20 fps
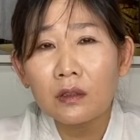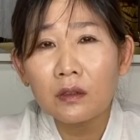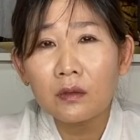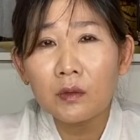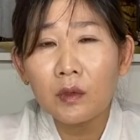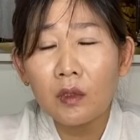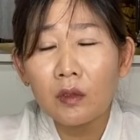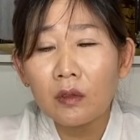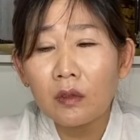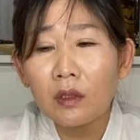
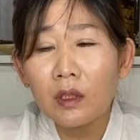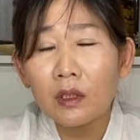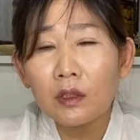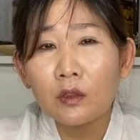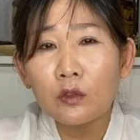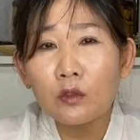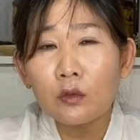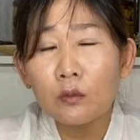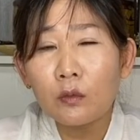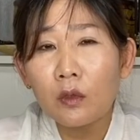지금 여러
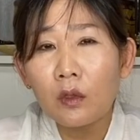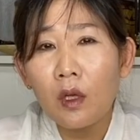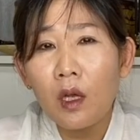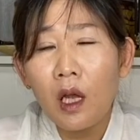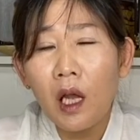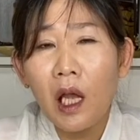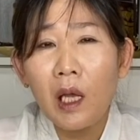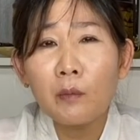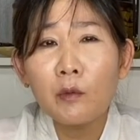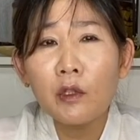가지로 뭐
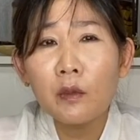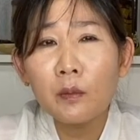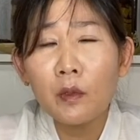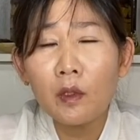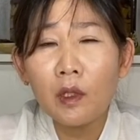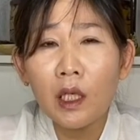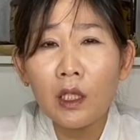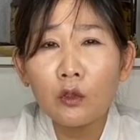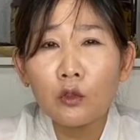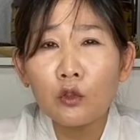
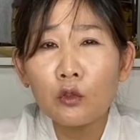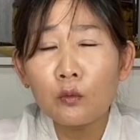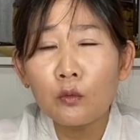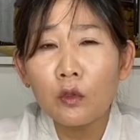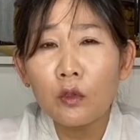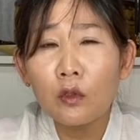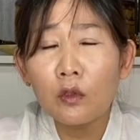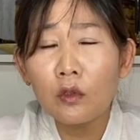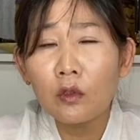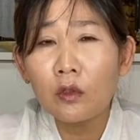하물며 학교
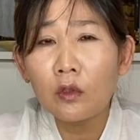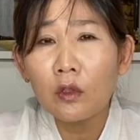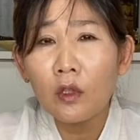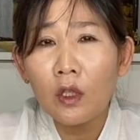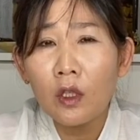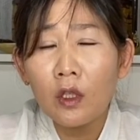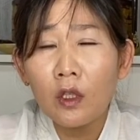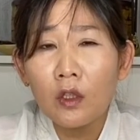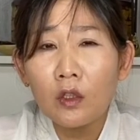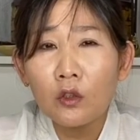뭐
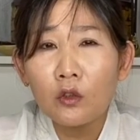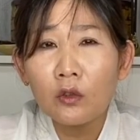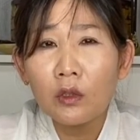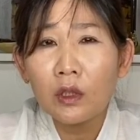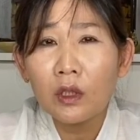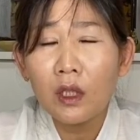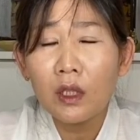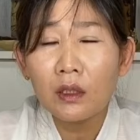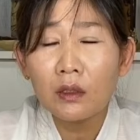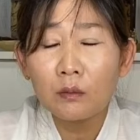
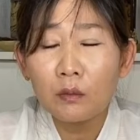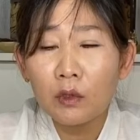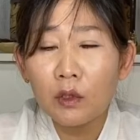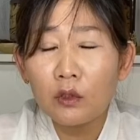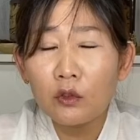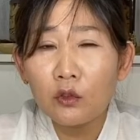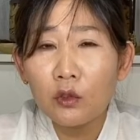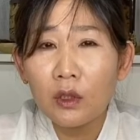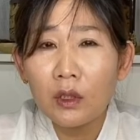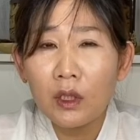휴학하 뭐
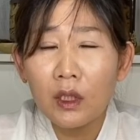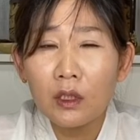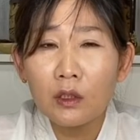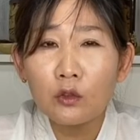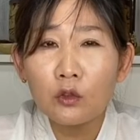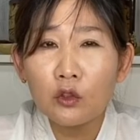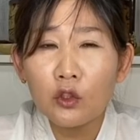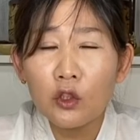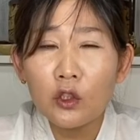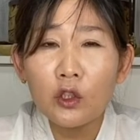
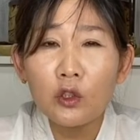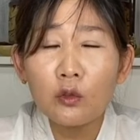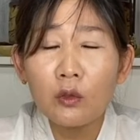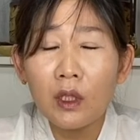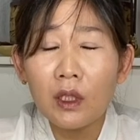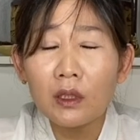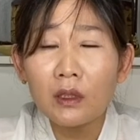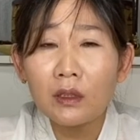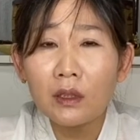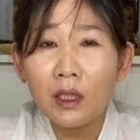휴학하기도 쉬기도
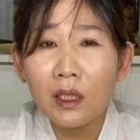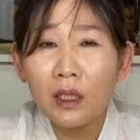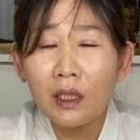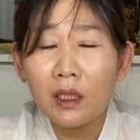하는데